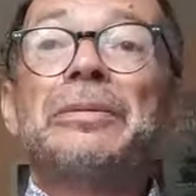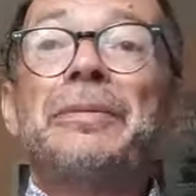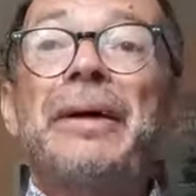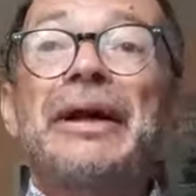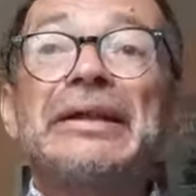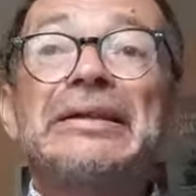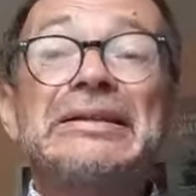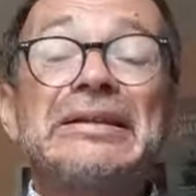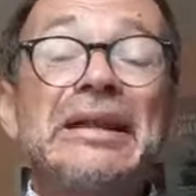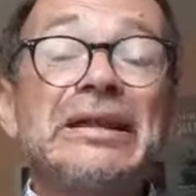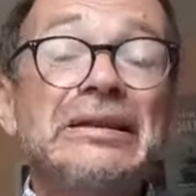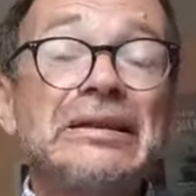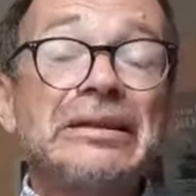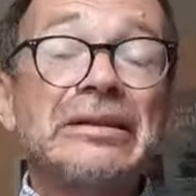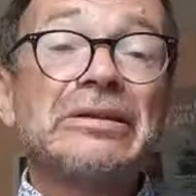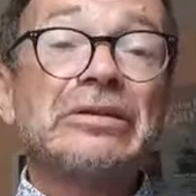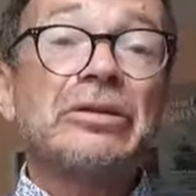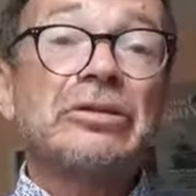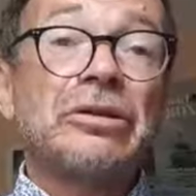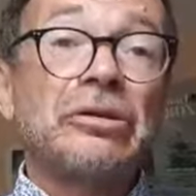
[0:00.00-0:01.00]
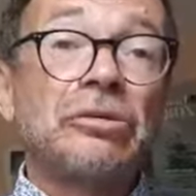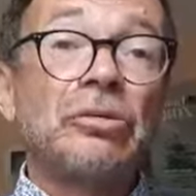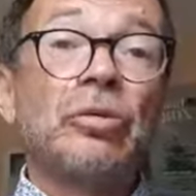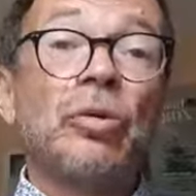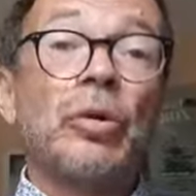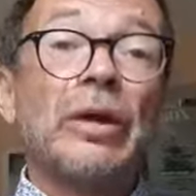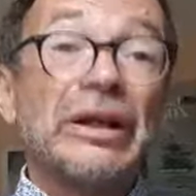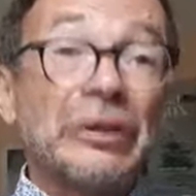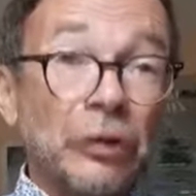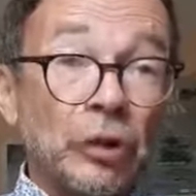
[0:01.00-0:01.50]
parisienne qui se situe
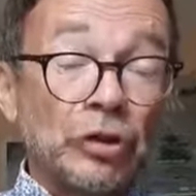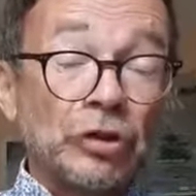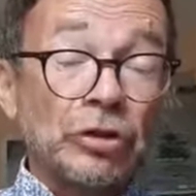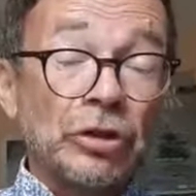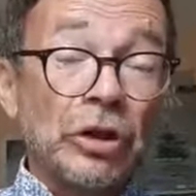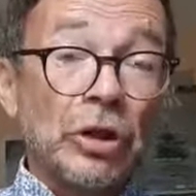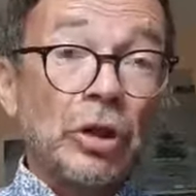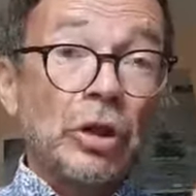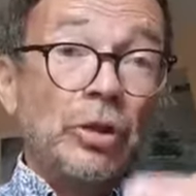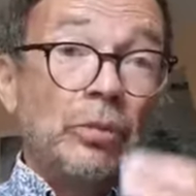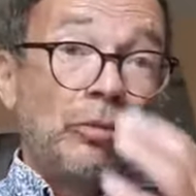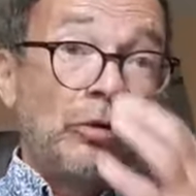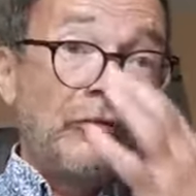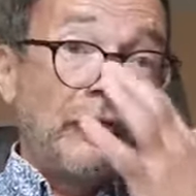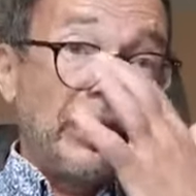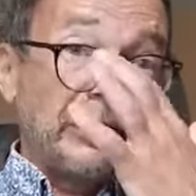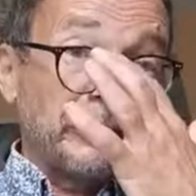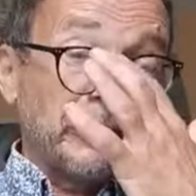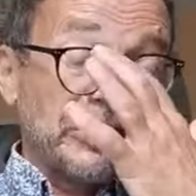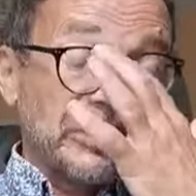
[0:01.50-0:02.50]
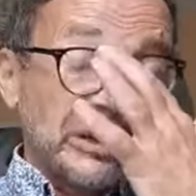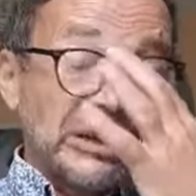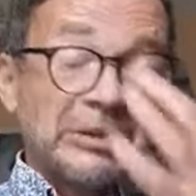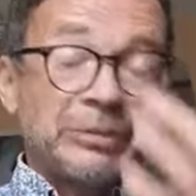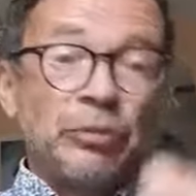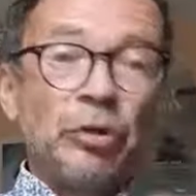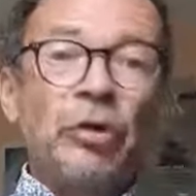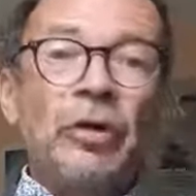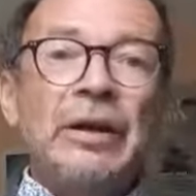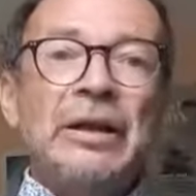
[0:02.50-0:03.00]
au 14 boulevard de
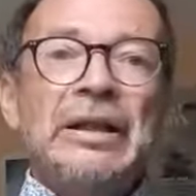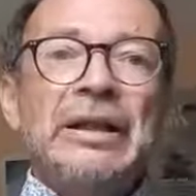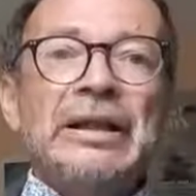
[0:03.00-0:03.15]
Strasbourg.